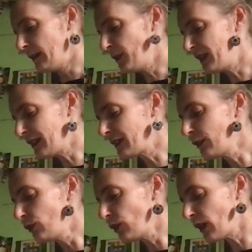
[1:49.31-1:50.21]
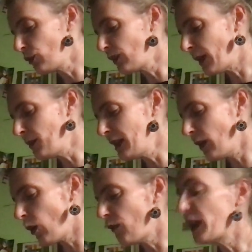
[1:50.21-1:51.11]
Mais c'est ce qui nous a mis
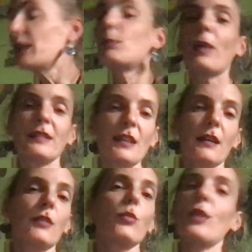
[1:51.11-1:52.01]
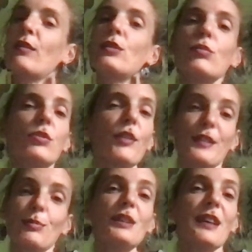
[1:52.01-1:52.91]
en vallée de pentacles qu'on avait tout le temps la
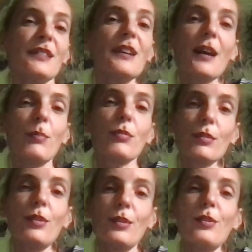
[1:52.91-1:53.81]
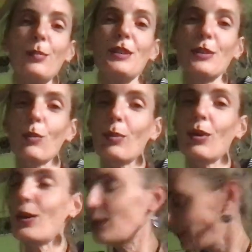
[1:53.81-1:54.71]
semaine dernière, rappelons-le, le mini-empereur.